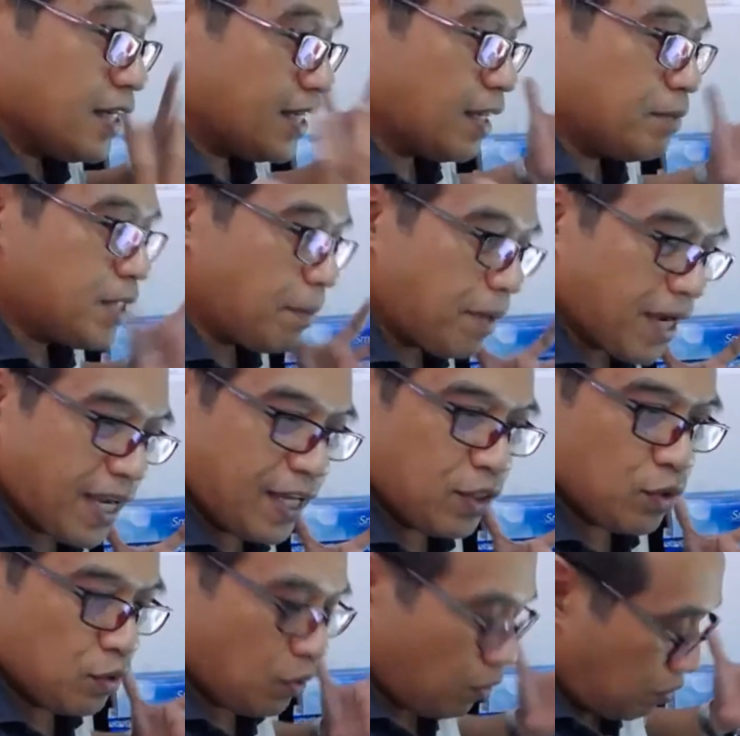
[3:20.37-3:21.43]
kita bisa
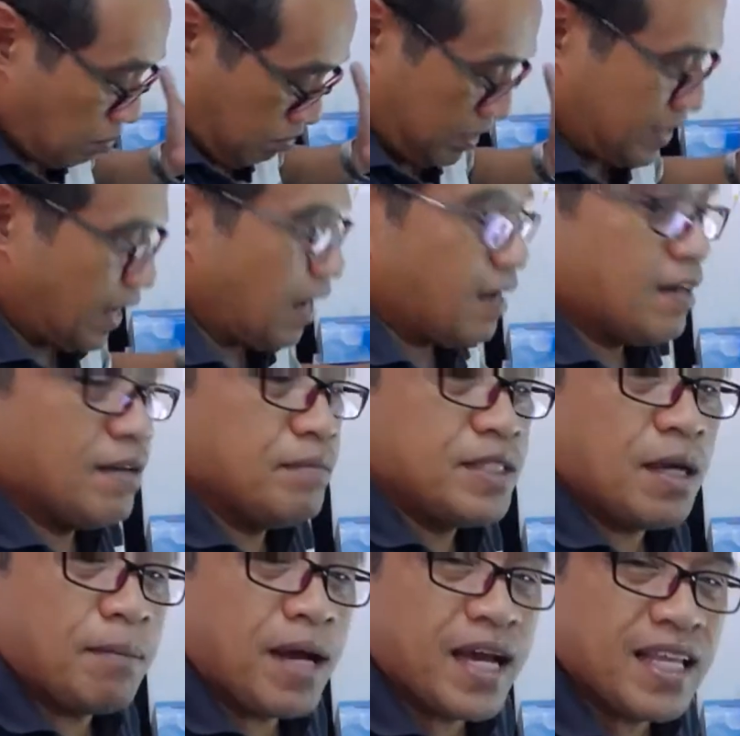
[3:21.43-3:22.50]
pakai itu bisa
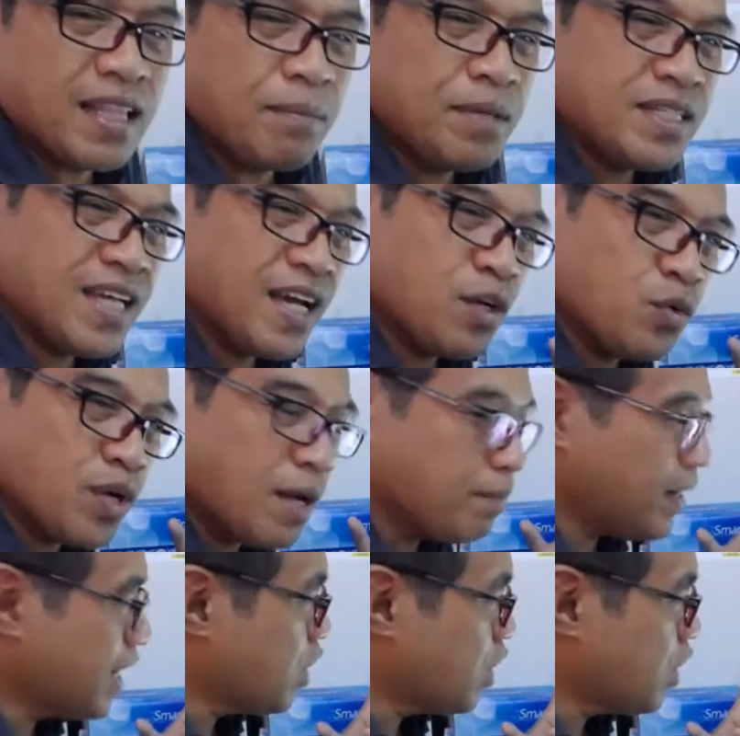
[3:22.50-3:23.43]
bisa pakai tapi saya kurang